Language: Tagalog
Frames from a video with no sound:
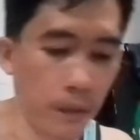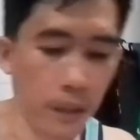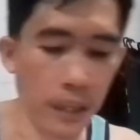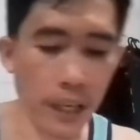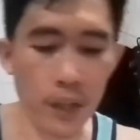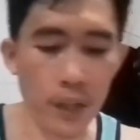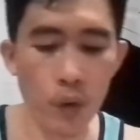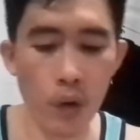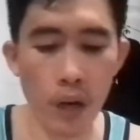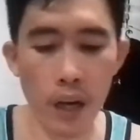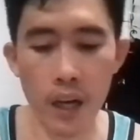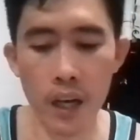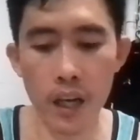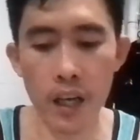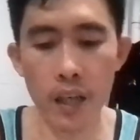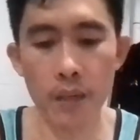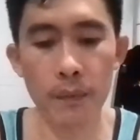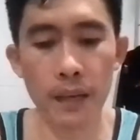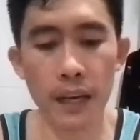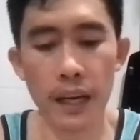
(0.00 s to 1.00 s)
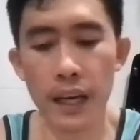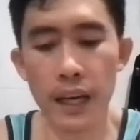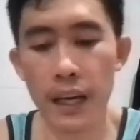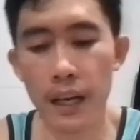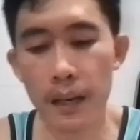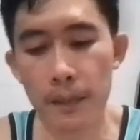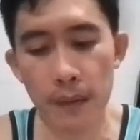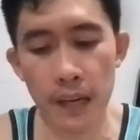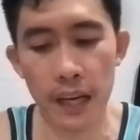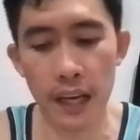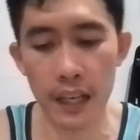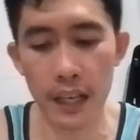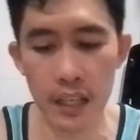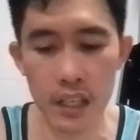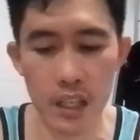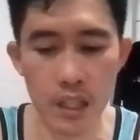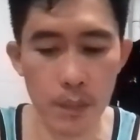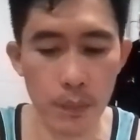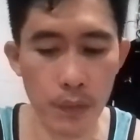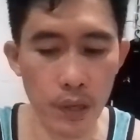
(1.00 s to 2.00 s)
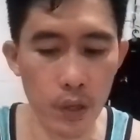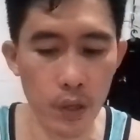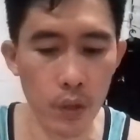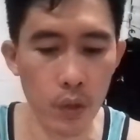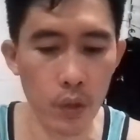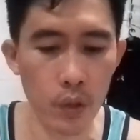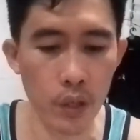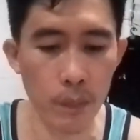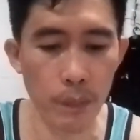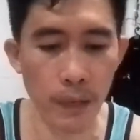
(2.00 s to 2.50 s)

kayo ang mga malakas pero